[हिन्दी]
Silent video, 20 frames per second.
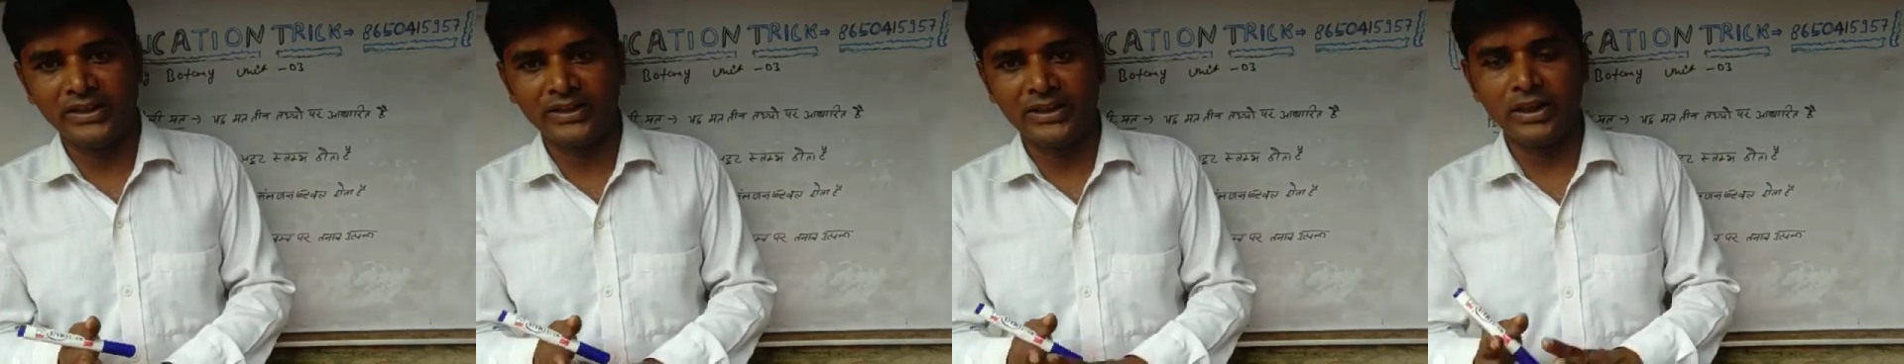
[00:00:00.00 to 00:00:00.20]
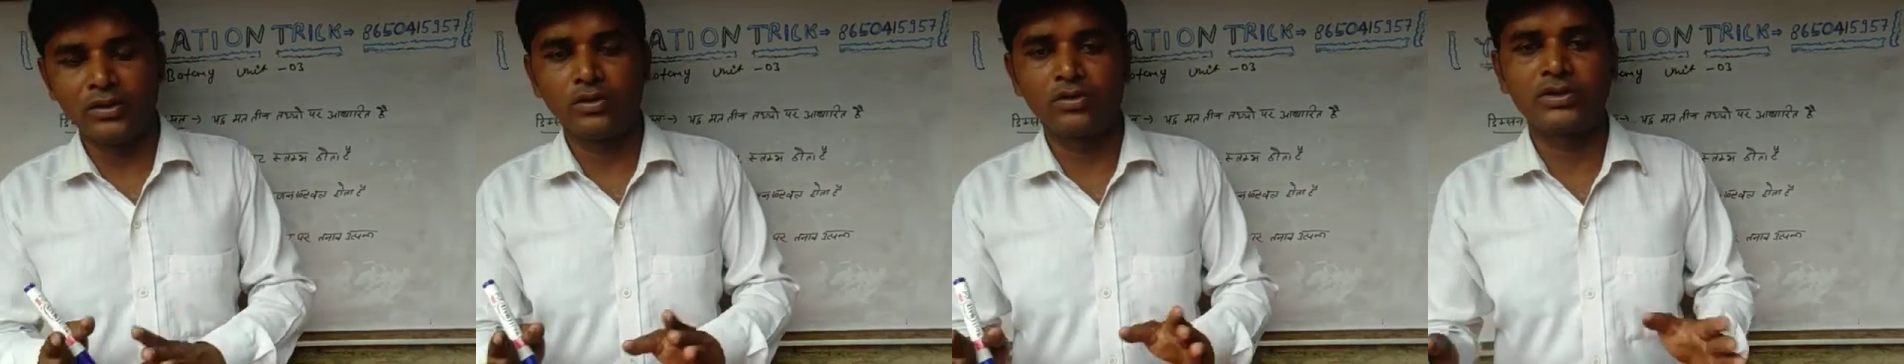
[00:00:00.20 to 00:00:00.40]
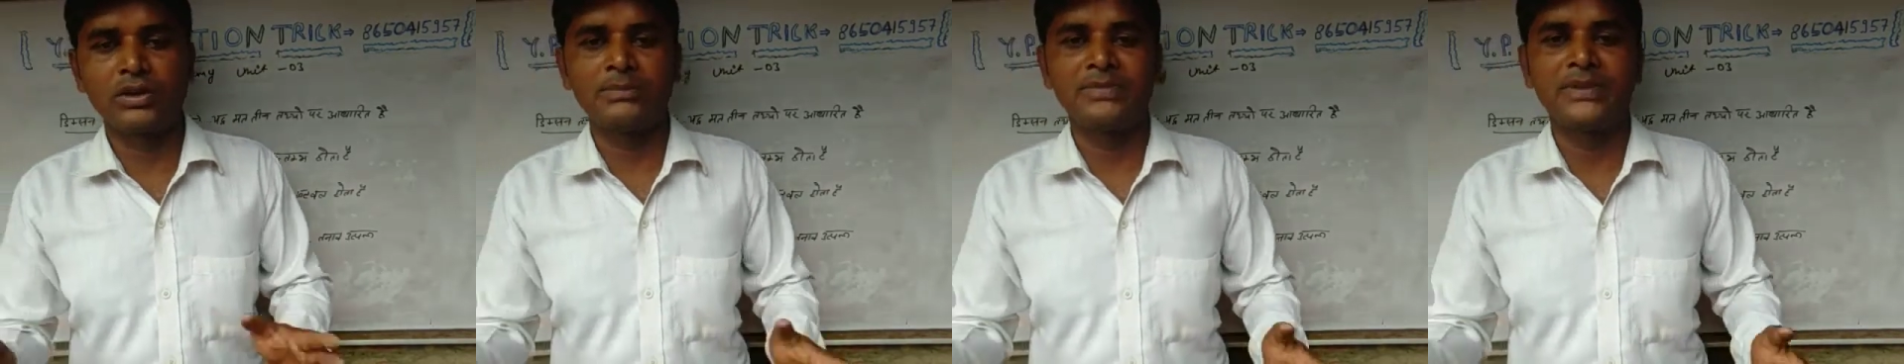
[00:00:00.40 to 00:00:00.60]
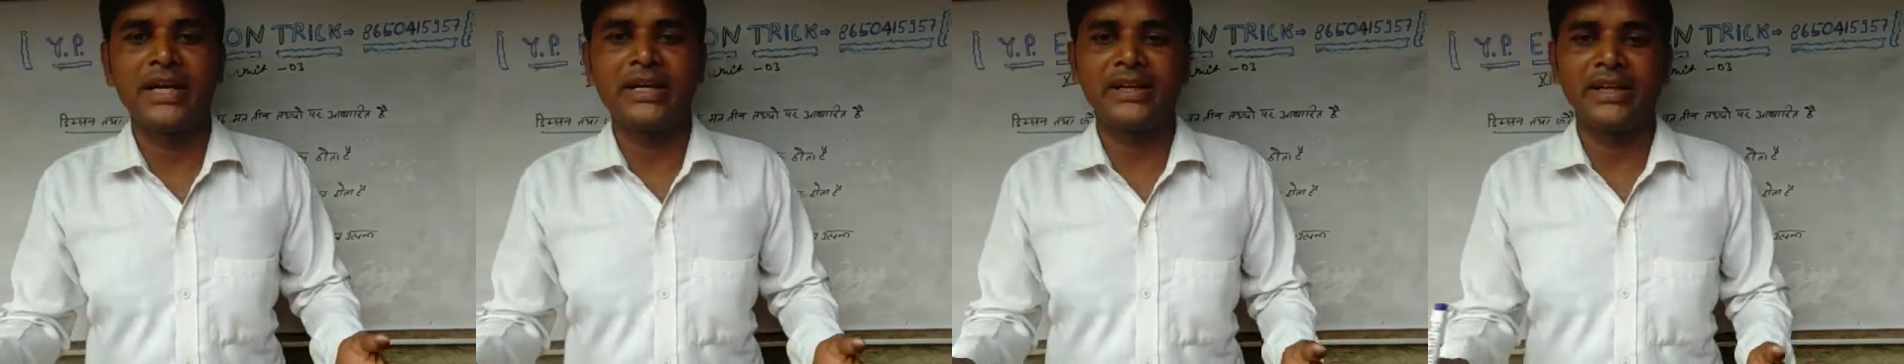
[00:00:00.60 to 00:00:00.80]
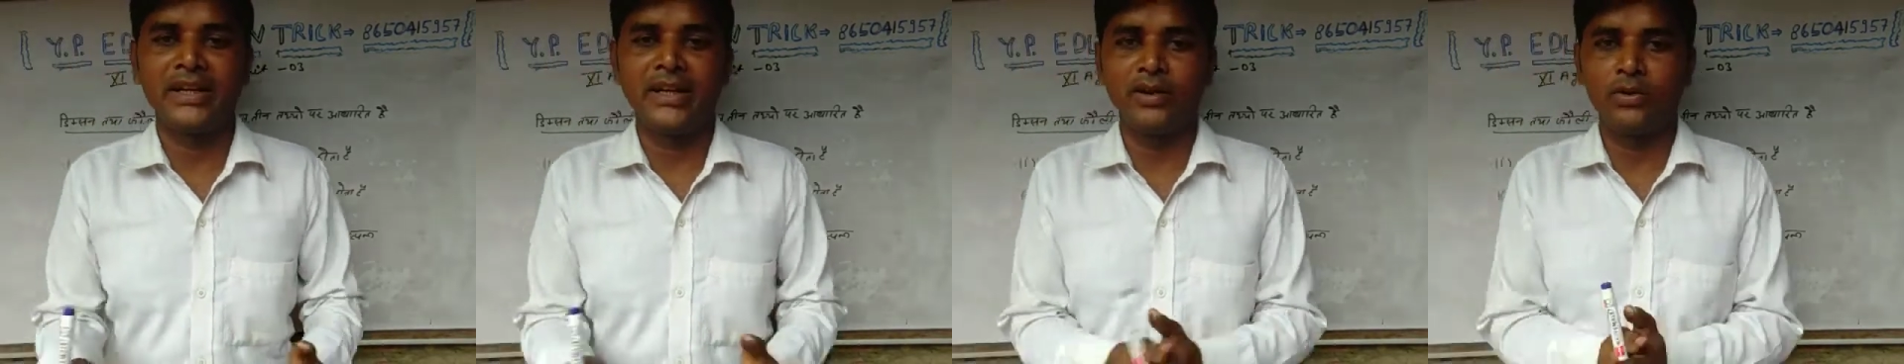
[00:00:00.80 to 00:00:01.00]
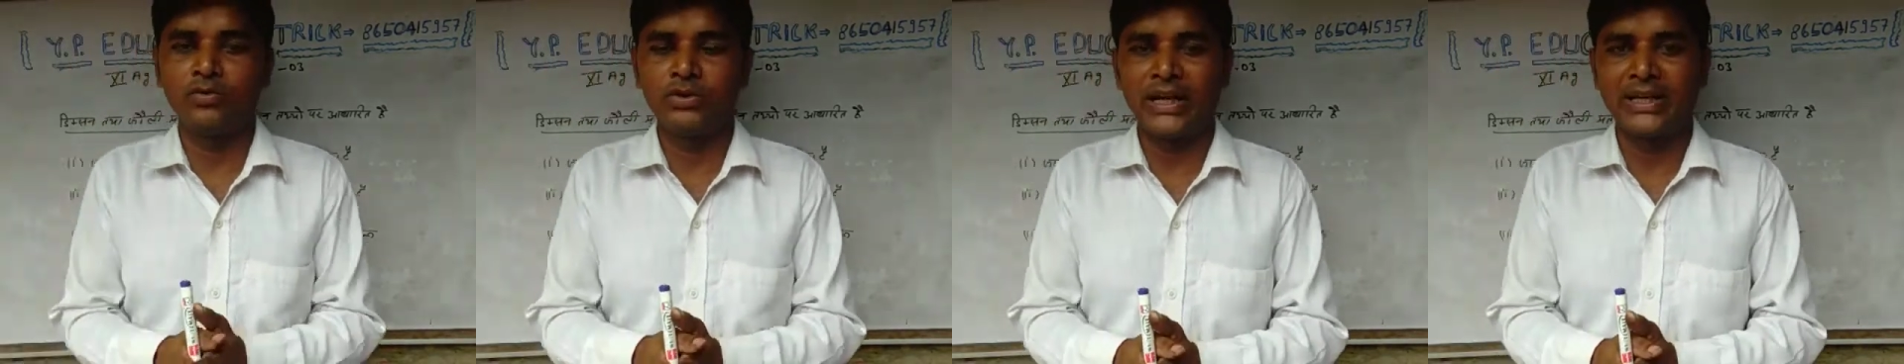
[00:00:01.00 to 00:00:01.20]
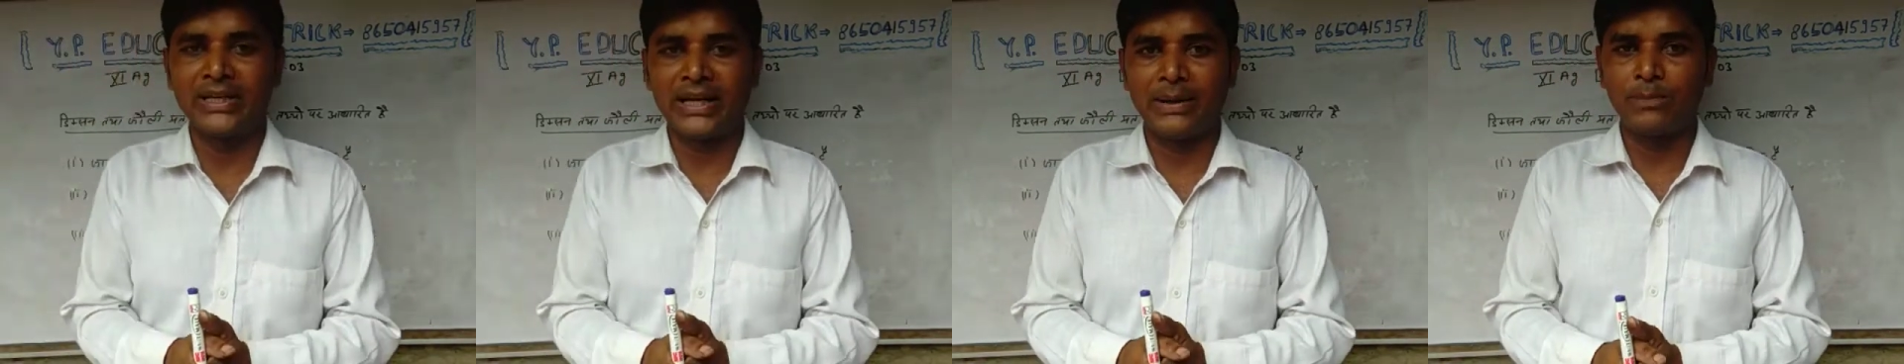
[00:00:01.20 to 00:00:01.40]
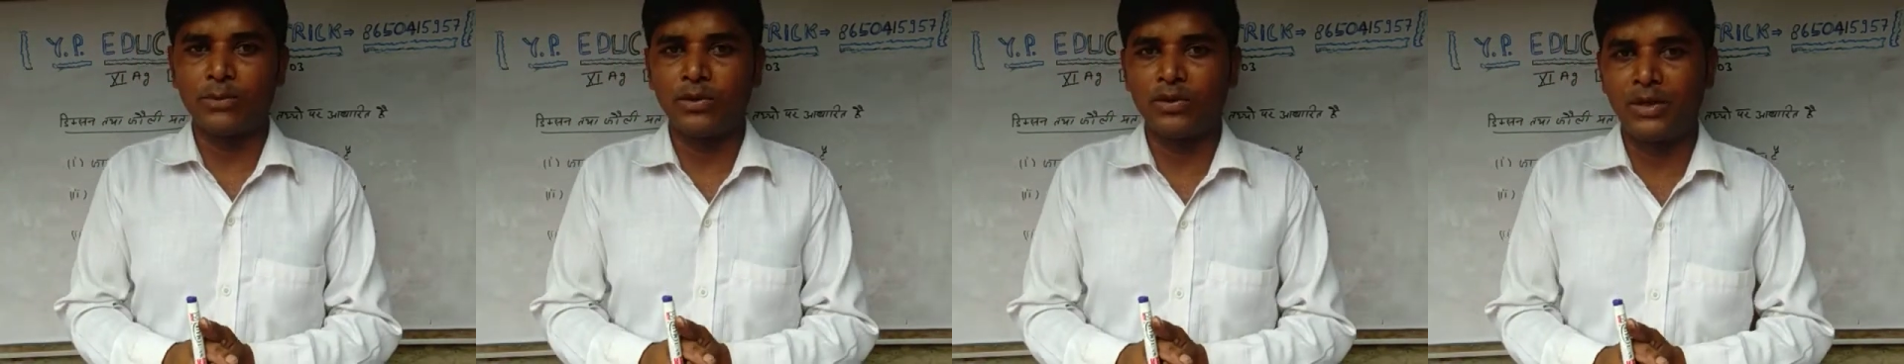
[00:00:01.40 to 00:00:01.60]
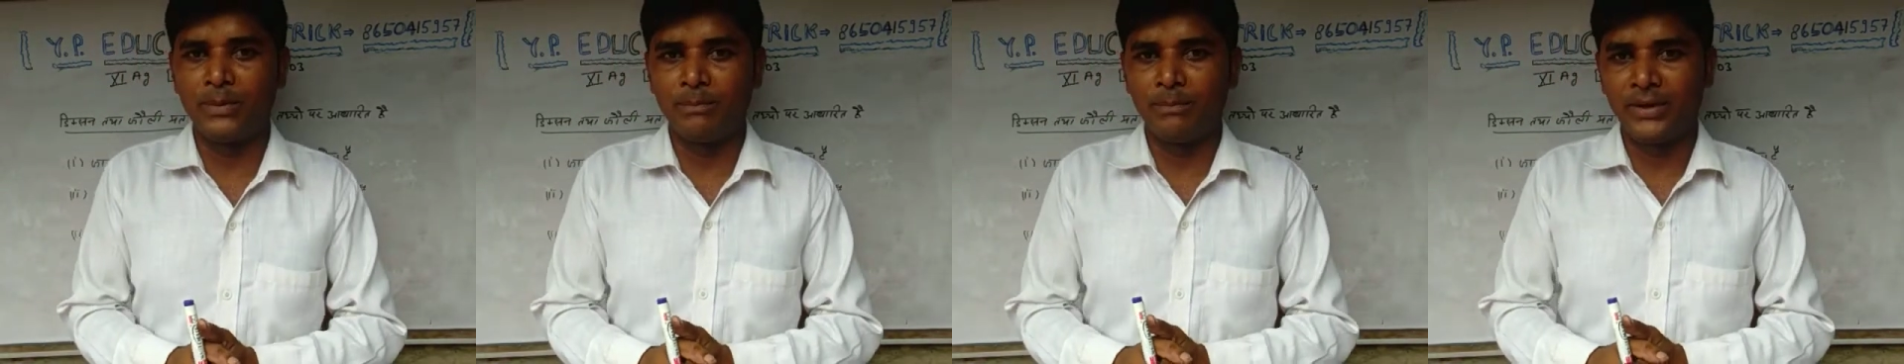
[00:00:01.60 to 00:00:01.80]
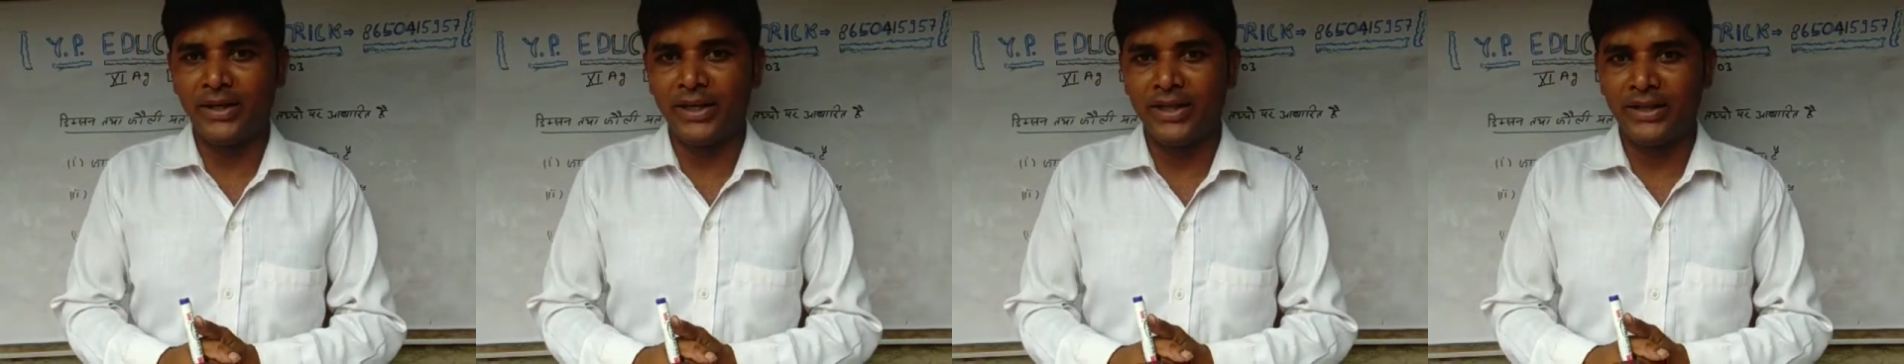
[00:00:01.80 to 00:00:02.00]
तीनों सब्जेक्ट ए टू जेड आपको
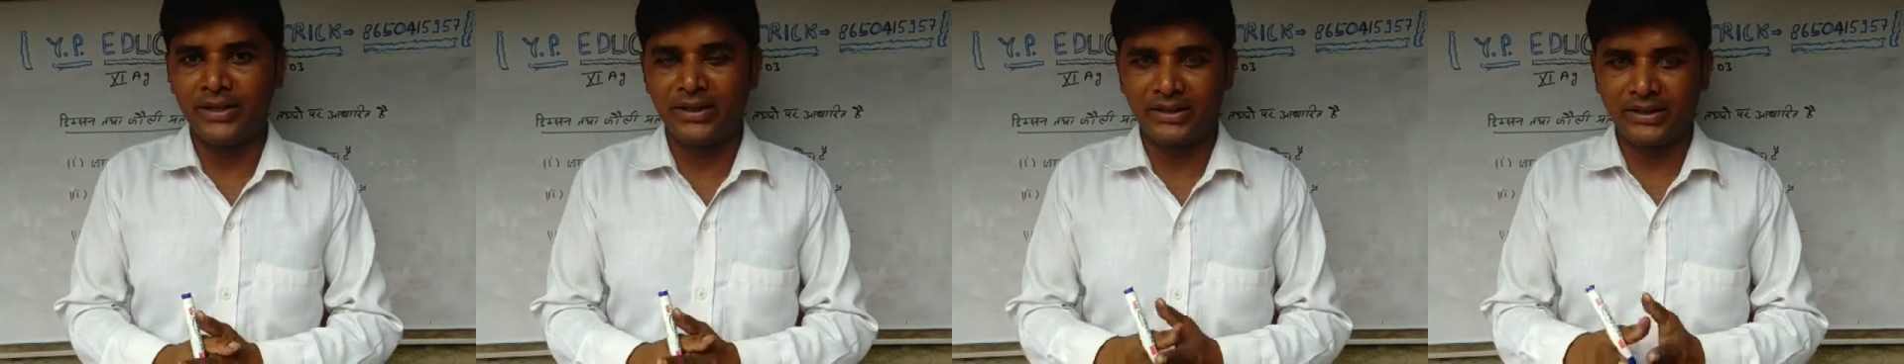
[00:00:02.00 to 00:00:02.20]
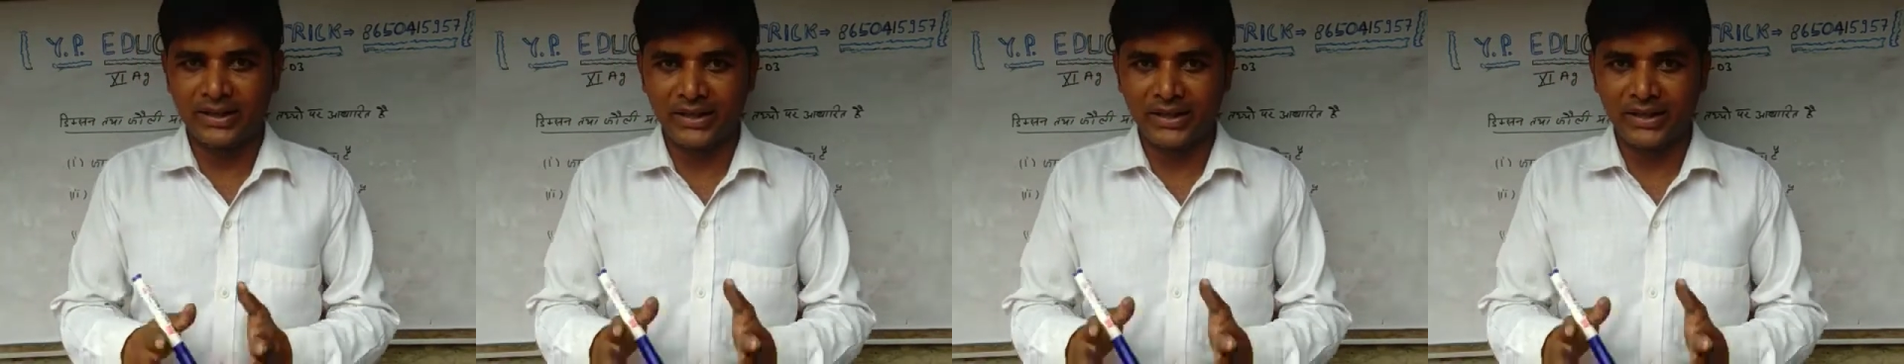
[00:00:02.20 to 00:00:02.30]
कंप्लीट